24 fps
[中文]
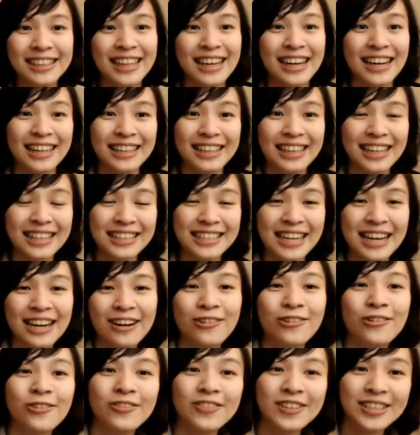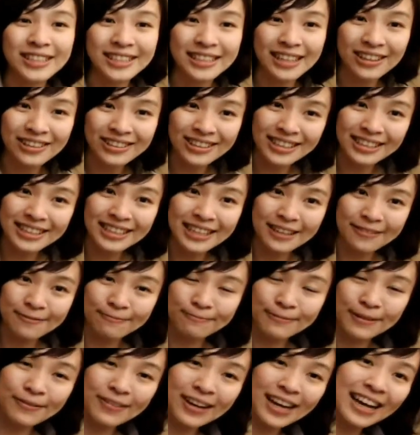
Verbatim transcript: 那大家 Office hour 见，拜